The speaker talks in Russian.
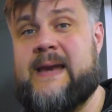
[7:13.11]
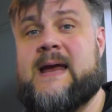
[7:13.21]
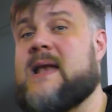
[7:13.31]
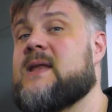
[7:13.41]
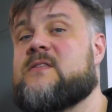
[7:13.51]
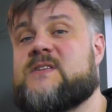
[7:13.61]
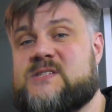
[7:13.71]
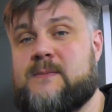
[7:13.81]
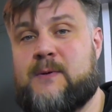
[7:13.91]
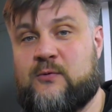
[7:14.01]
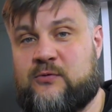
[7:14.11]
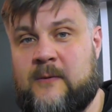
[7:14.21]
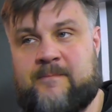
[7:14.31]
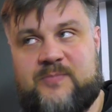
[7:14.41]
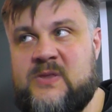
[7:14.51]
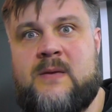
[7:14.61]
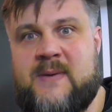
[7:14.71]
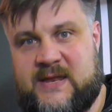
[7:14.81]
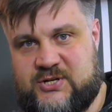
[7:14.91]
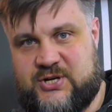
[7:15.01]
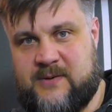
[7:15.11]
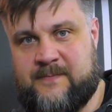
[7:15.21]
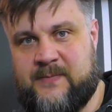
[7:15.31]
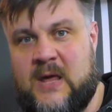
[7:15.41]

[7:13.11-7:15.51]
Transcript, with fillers: реально 200 плюс, не меньше.